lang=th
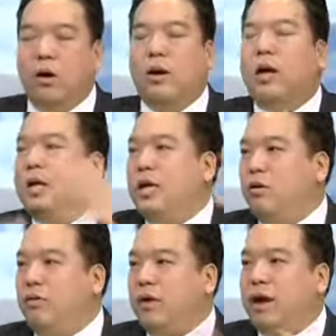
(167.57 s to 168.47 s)
ก่อนหน้านี้
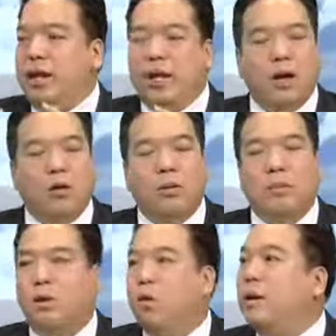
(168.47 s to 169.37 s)
รถไฟเรามั
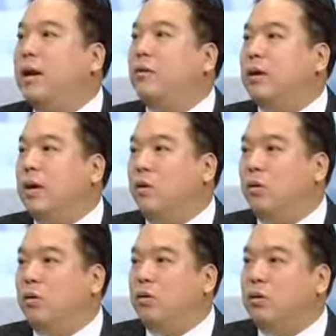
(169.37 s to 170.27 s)
นมี 6,000กว่ากิโล
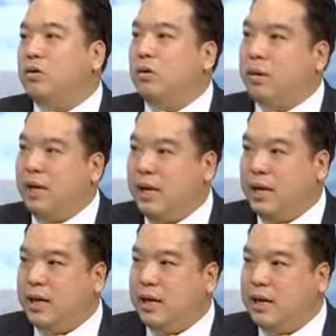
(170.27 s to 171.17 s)
ทั่วประเท
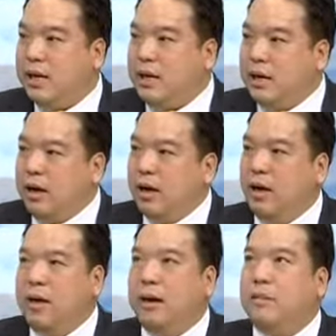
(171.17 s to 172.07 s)
ศ
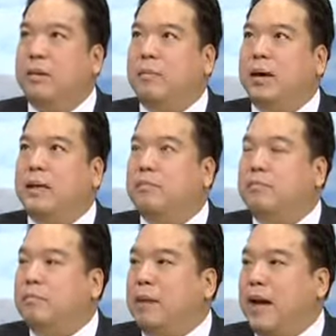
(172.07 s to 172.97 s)
ประมาณ
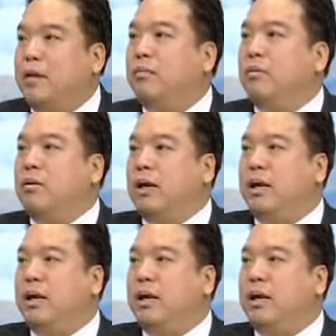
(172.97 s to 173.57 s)
80%